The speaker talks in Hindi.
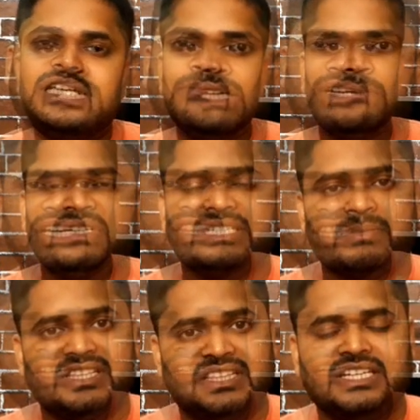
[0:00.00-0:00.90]
मीन्स आप
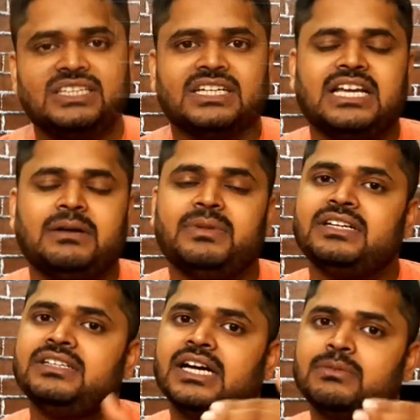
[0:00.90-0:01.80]
मीन्स आप कितनी देर तक यहाँ
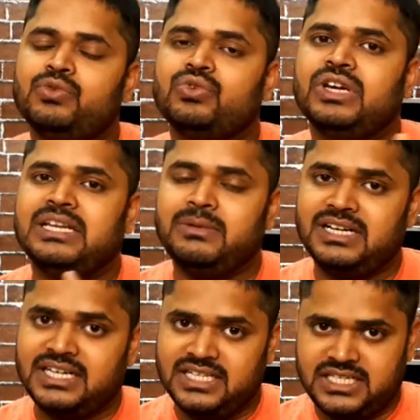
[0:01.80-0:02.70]
पर डार्क मोड को
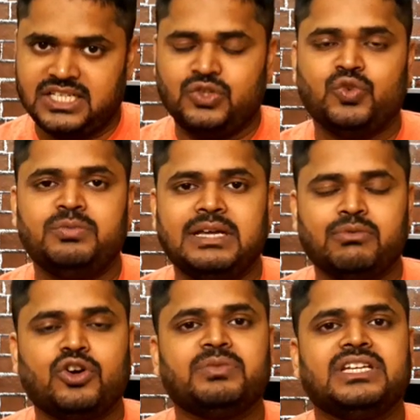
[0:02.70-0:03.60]
इनेबल रखना चाहते हो वो भी
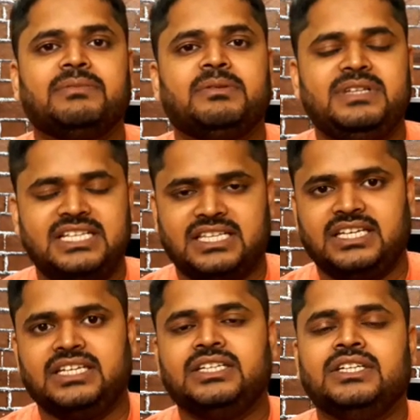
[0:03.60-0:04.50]
आपको ऑप्शन यहाँ पर मिल
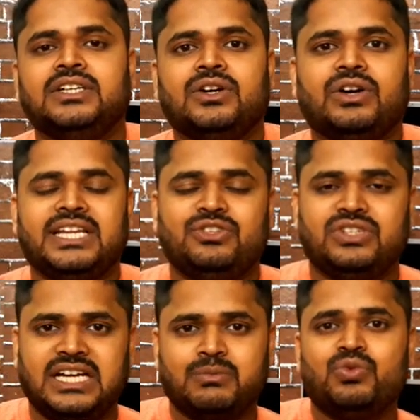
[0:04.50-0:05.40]
जाता है और ये
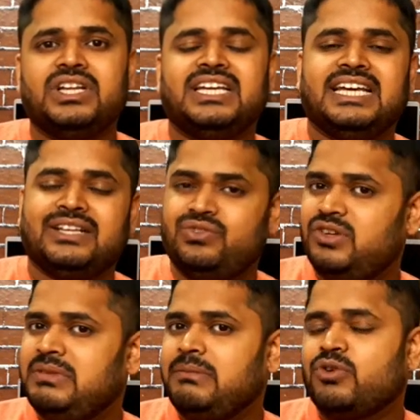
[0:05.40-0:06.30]
जो डार्क मोड है एक्चुअल में